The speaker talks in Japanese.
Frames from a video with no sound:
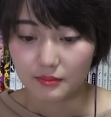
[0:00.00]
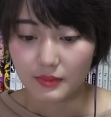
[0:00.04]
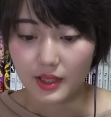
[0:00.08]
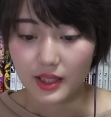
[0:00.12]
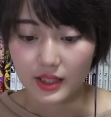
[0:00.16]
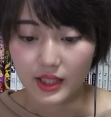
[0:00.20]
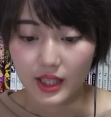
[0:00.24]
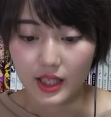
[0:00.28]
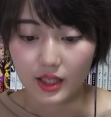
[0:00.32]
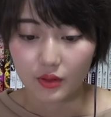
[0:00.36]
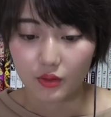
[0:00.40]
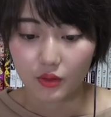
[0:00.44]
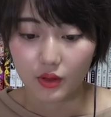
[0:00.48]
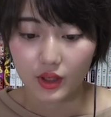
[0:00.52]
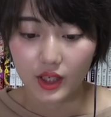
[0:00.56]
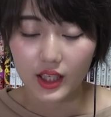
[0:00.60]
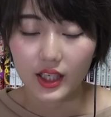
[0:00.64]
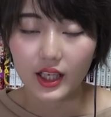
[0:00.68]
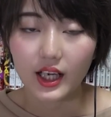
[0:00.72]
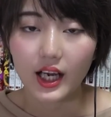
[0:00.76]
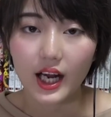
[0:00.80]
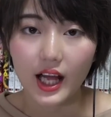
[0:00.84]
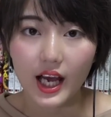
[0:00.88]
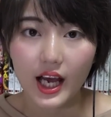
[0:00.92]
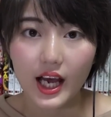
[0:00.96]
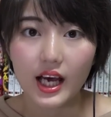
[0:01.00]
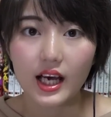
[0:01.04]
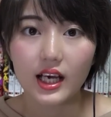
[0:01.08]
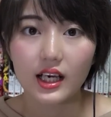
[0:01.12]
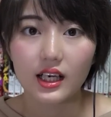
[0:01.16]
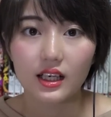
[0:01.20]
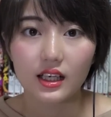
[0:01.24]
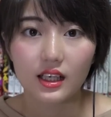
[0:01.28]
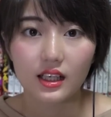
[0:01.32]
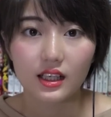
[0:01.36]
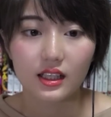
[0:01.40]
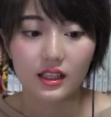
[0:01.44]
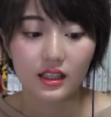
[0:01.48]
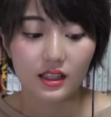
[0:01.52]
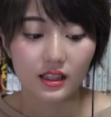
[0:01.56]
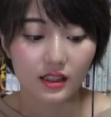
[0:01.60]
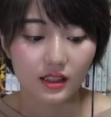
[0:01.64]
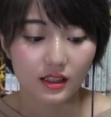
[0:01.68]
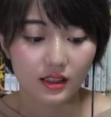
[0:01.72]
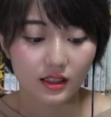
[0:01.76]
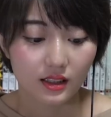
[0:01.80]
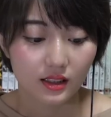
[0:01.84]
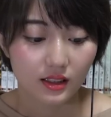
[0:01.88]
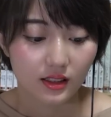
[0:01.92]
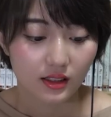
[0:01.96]
まあねこれから
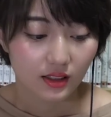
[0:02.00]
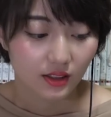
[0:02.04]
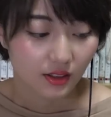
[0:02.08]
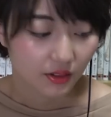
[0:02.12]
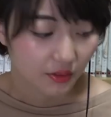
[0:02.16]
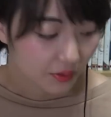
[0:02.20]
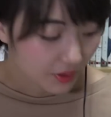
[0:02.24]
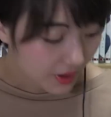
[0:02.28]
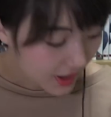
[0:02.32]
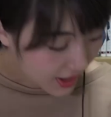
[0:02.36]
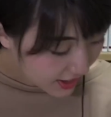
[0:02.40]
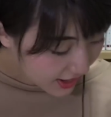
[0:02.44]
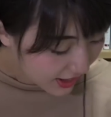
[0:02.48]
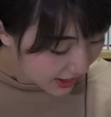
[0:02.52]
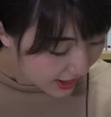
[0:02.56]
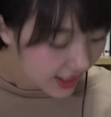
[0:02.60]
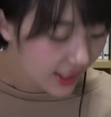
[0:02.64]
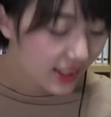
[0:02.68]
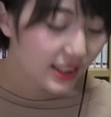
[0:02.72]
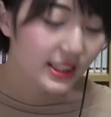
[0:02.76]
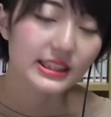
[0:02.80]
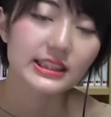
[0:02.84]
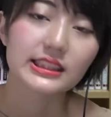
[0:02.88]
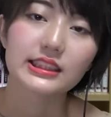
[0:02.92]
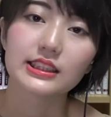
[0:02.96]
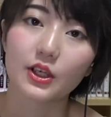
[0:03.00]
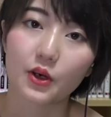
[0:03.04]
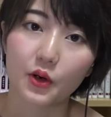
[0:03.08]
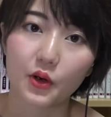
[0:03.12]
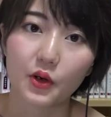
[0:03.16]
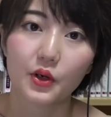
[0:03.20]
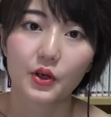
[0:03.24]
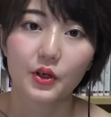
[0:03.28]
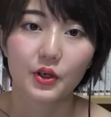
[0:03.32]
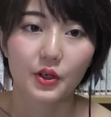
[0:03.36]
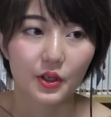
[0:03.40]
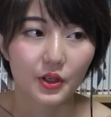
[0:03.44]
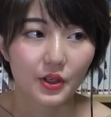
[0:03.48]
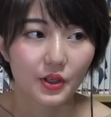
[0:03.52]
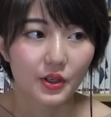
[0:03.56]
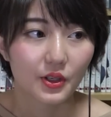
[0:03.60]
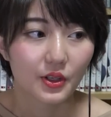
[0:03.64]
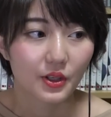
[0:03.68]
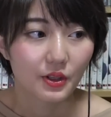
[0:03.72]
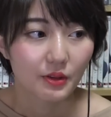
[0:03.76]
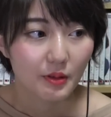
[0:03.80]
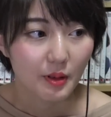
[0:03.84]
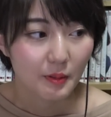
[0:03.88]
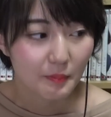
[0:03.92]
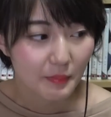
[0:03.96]
これからですよ、
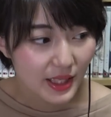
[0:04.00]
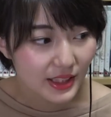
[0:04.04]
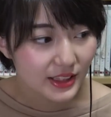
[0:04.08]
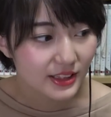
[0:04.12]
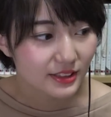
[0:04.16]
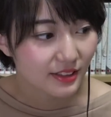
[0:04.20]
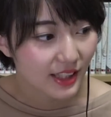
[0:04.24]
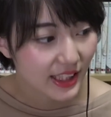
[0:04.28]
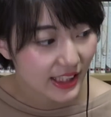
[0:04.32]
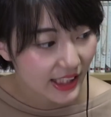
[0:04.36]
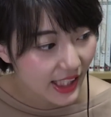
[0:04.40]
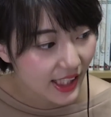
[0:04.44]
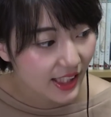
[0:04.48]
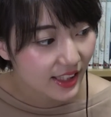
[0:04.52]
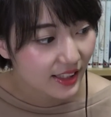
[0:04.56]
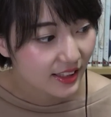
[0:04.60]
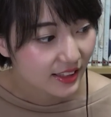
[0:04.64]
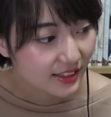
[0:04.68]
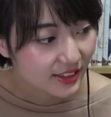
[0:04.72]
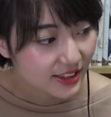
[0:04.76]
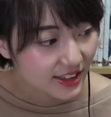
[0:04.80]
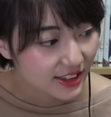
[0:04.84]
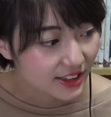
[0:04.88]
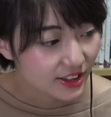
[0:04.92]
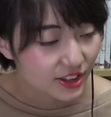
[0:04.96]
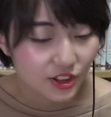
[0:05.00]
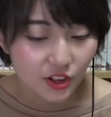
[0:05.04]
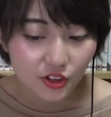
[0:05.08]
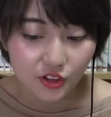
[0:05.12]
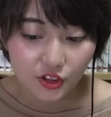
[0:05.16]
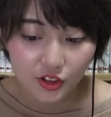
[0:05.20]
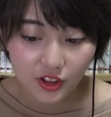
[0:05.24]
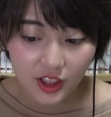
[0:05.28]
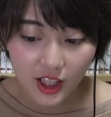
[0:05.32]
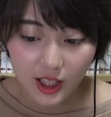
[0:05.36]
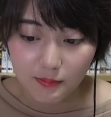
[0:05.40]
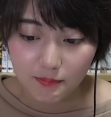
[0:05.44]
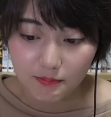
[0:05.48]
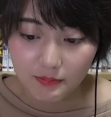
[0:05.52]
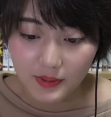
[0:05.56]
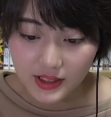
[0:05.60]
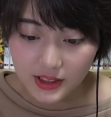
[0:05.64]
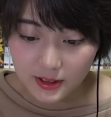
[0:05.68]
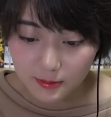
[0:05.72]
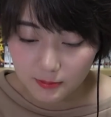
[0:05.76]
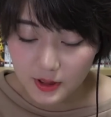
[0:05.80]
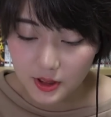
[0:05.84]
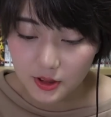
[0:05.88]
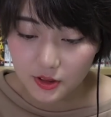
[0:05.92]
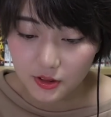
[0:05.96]
まあ、まずはね実況動画一
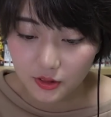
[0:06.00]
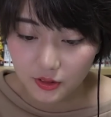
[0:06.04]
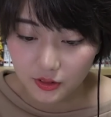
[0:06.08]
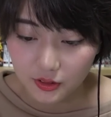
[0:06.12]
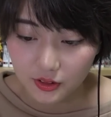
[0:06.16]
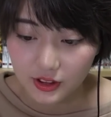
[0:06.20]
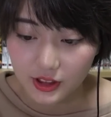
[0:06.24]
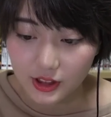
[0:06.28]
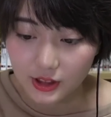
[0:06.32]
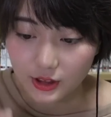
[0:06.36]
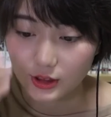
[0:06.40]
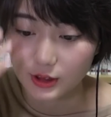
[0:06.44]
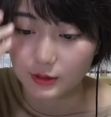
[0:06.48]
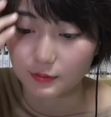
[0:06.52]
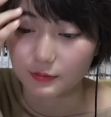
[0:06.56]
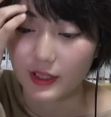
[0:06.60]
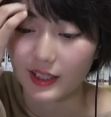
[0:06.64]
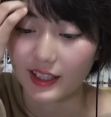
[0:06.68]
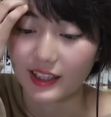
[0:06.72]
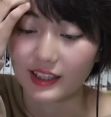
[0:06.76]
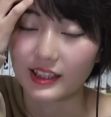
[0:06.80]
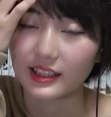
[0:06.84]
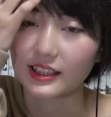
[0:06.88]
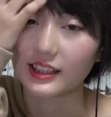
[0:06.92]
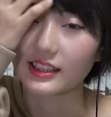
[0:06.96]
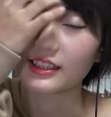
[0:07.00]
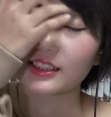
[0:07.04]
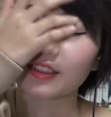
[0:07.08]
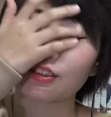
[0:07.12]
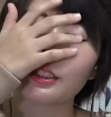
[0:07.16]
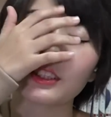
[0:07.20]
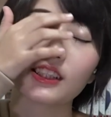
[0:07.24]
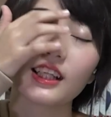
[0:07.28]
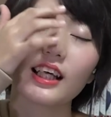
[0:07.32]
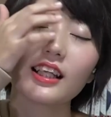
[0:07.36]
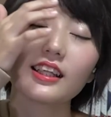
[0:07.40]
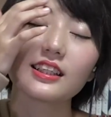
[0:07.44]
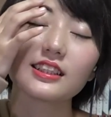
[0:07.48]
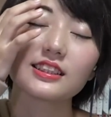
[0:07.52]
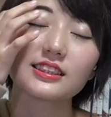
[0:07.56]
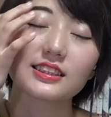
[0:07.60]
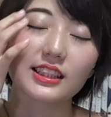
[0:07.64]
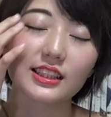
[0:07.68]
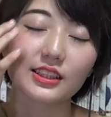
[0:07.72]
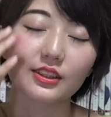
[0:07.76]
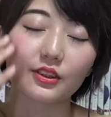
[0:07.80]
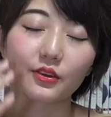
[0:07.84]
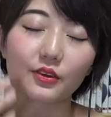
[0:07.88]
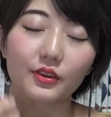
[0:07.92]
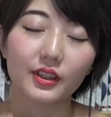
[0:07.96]
発目ということでルシファーが出てきてくれたんです
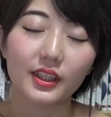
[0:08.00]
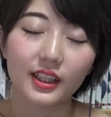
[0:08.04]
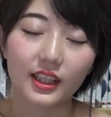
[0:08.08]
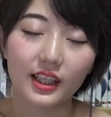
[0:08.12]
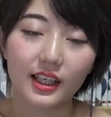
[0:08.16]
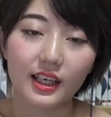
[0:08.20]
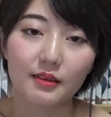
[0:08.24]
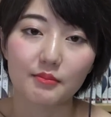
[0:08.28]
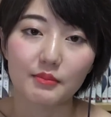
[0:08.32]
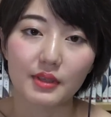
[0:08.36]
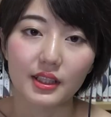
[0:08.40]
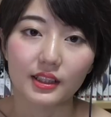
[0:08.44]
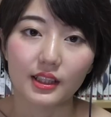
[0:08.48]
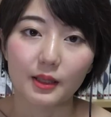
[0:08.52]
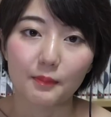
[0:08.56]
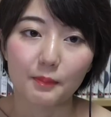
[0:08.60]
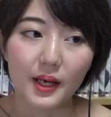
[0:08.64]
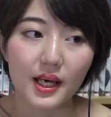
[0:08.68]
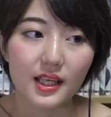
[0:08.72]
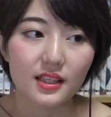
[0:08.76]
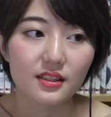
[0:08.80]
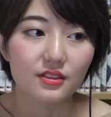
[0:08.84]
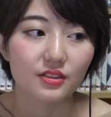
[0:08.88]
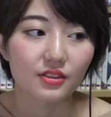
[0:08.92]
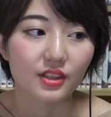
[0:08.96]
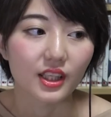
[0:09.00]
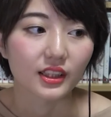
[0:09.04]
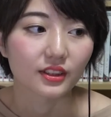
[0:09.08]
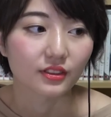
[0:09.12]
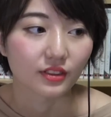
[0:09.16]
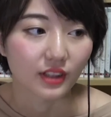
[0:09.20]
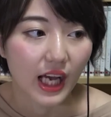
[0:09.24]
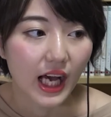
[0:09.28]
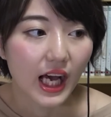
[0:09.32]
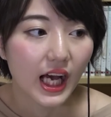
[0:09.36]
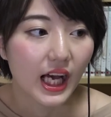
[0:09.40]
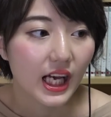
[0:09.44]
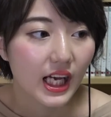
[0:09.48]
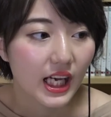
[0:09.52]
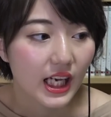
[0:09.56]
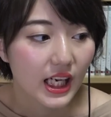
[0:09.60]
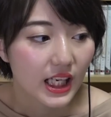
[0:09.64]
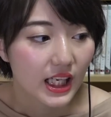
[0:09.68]
けどこれからまたパンドラとか